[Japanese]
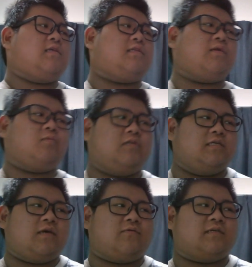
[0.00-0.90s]
言っても
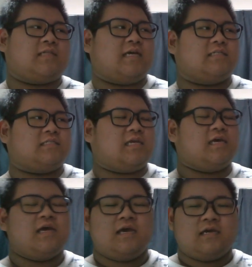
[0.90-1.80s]
人間は期待し
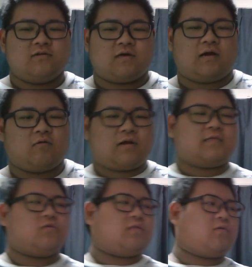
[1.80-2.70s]
ているから、俺
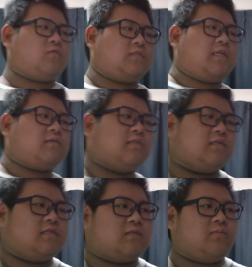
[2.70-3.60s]
がそんなことじゃなくてっ
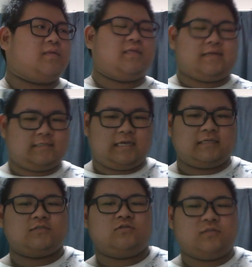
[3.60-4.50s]
て言ってもみんな期
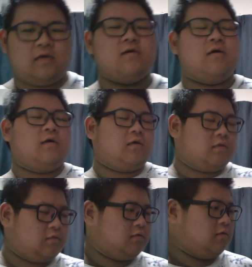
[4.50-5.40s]
待するんだよ。
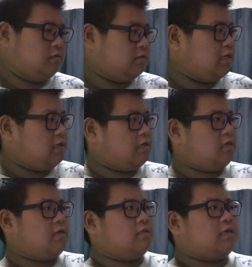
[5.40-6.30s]
うん。
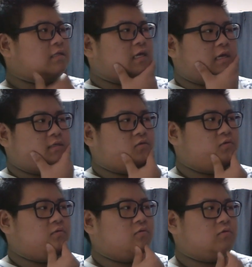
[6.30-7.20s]
で、なんでそ
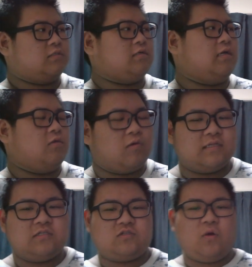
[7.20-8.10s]
れを言おうとしてるかって、俺
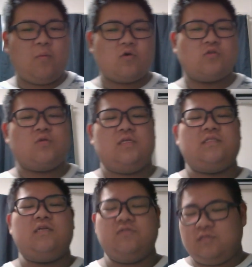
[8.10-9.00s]
はずっと妄想で
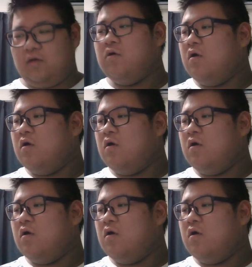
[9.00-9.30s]
言ってるんだよ。